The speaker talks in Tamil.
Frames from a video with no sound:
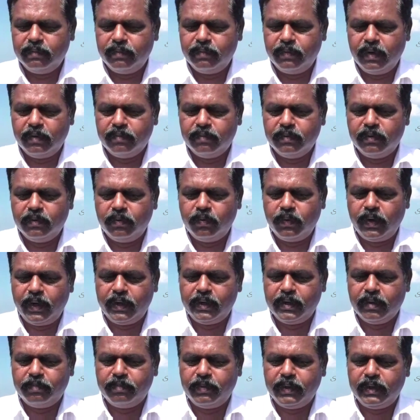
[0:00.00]
இவ்வளவு
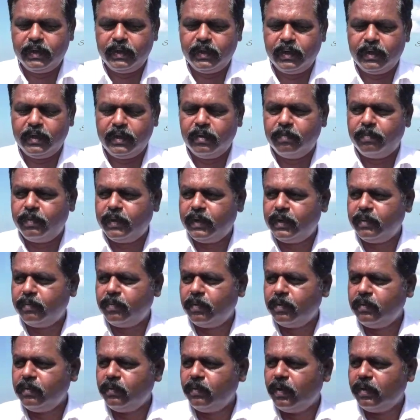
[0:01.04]
உடைக்கப்பட்டு எறியப்பட்ட
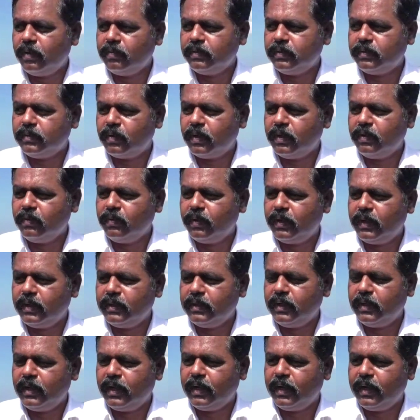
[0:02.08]
பொழுது உளவுத்துறையோ அல்லது
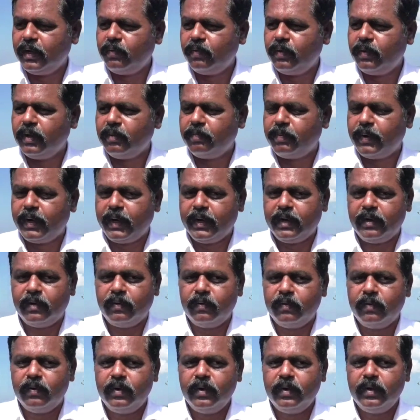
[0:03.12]
இலங்கையினுடைய
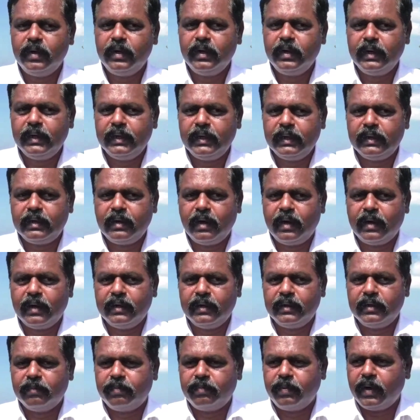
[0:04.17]
படைகளோ இதற்கான
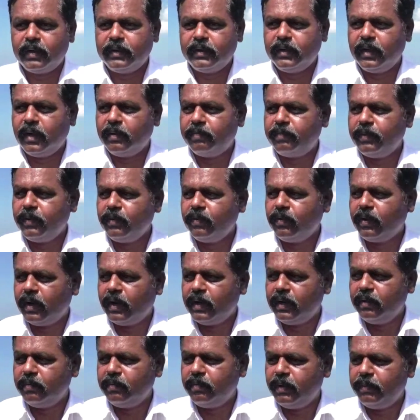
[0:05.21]
எந்த பாதுகாப்பையோ
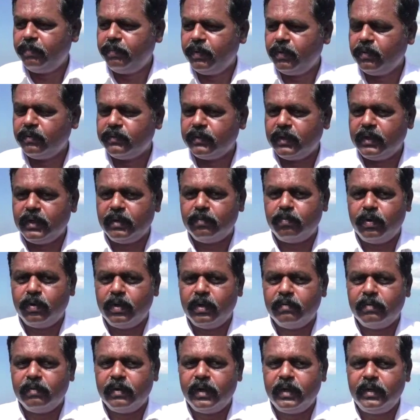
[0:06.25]
கண்டுபிடிப்பையோ செய்ய
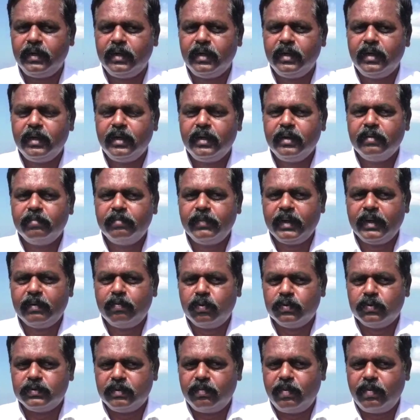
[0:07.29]
முடியவில்லை மிக
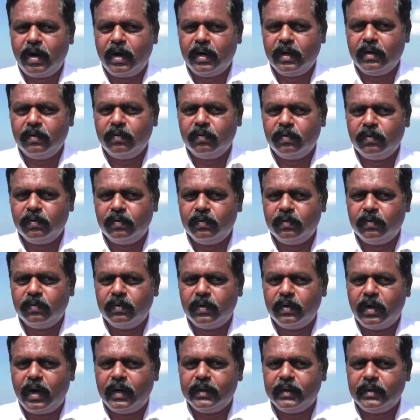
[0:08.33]
மோசமான ஒரு
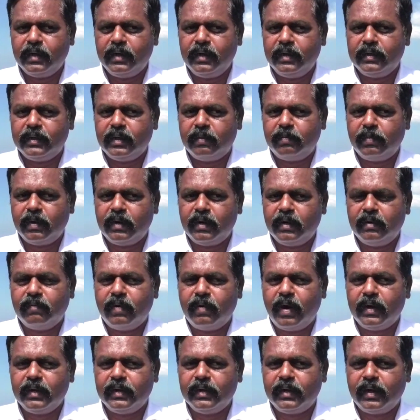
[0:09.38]
நாட்டிலே தமிழர்கள்
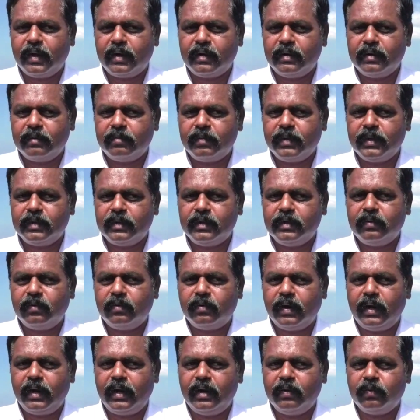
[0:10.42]
வாழுகிறார் என்பதற்கு இது ஒரு
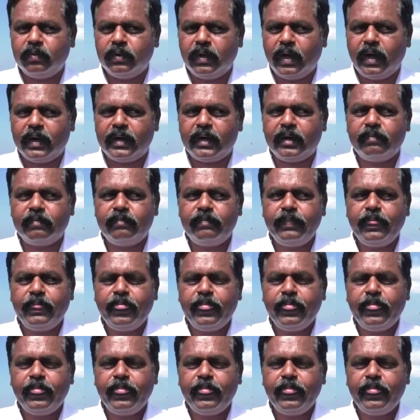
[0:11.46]
நல்ல உதாரணம்